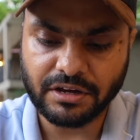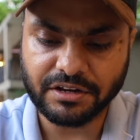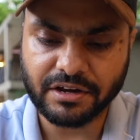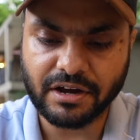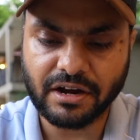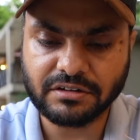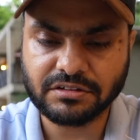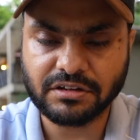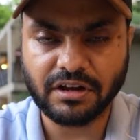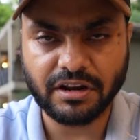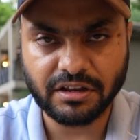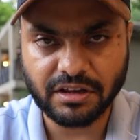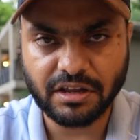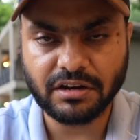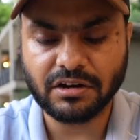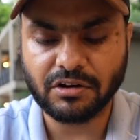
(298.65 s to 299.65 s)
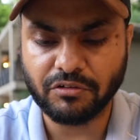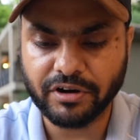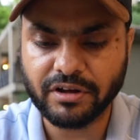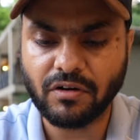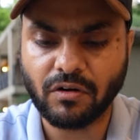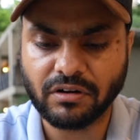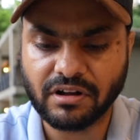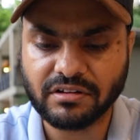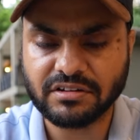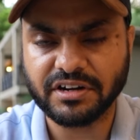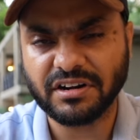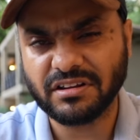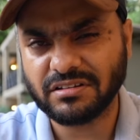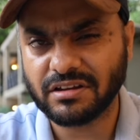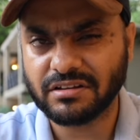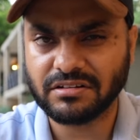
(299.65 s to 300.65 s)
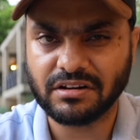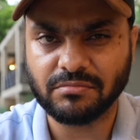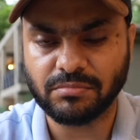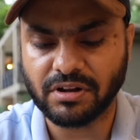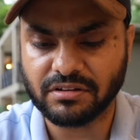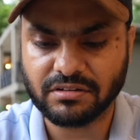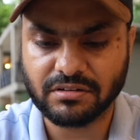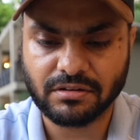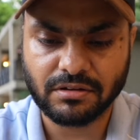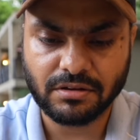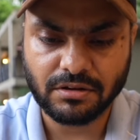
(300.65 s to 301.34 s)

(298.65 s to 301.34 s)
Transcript: ये कार्स करेंगी इंक्लूडिंग होंडा सिटी 16 प्लस